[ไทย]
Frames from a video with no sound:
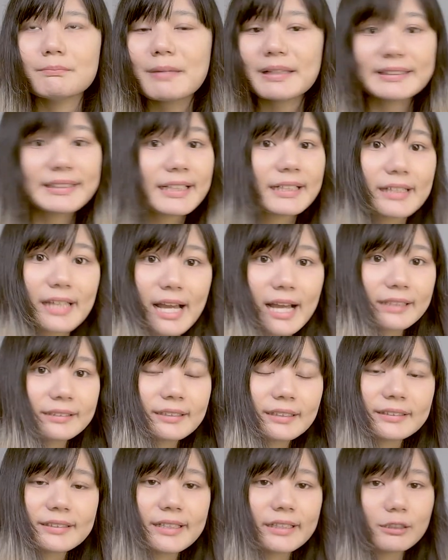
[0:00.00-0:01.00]
บรรณารักษ์
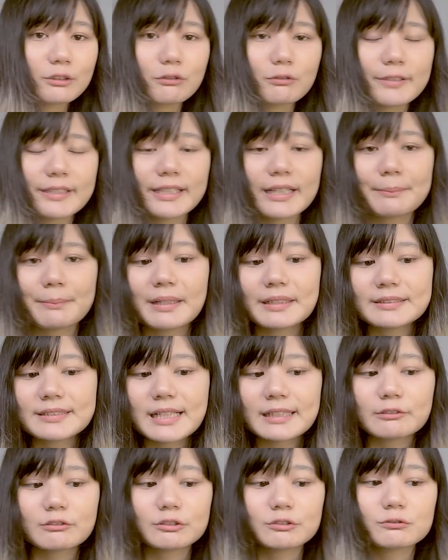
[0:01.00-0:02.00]
นักเรียนคุยกับอา
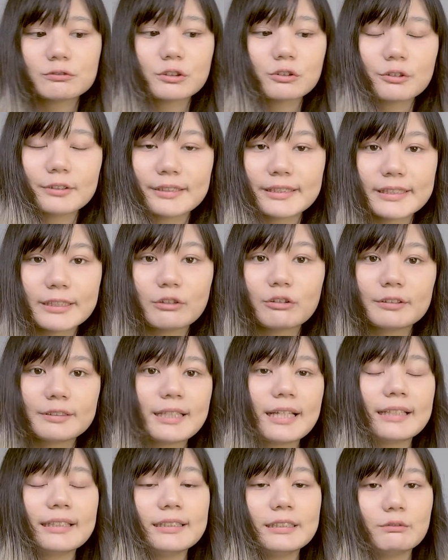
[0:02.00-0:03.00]
จารย์คนนู้นคนนี้คน
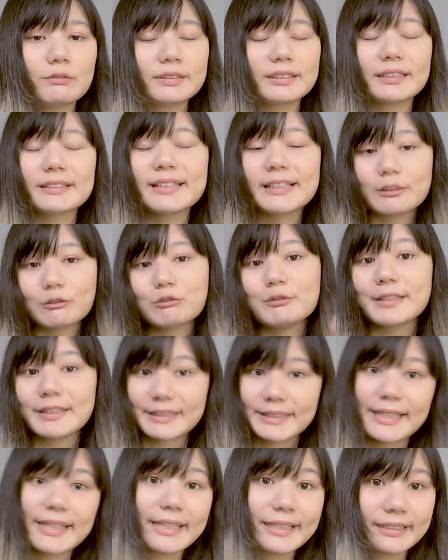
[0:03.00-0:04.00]
นั้นหรือว่านักเรียนคุยกั
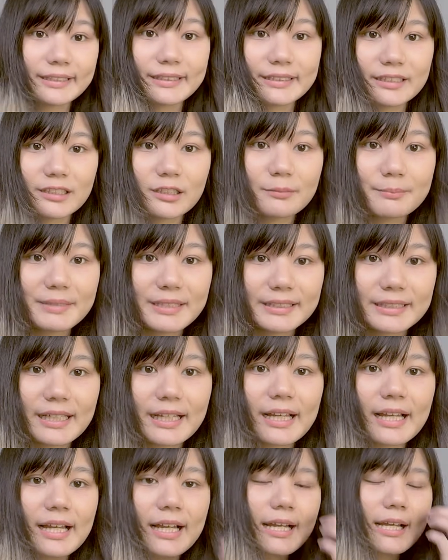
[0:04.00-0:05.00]
นเองอย่างนี้ก็มี
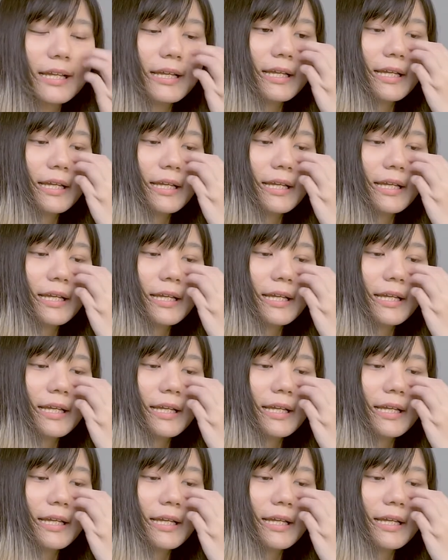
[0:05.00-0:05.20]
นะคะ